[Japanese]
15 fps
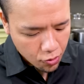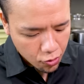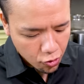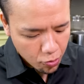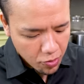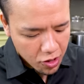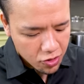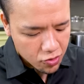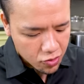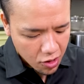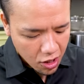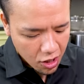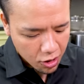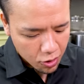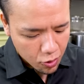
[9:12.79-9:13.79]
このメニュー
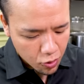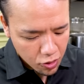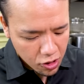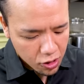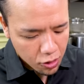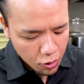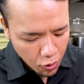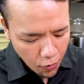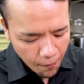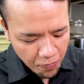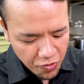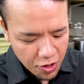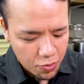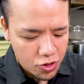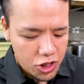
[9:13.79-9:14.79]
ね鶏と
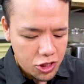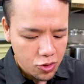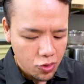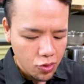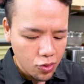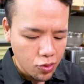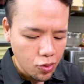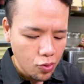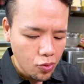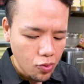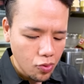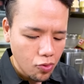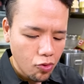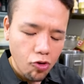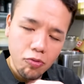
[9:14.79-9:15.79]
煮干しの
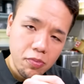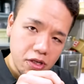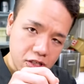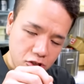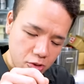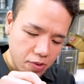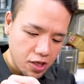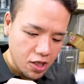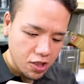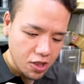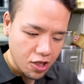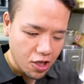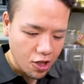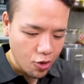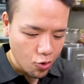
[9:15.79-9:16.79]
濃厚まぜそばなんだけれ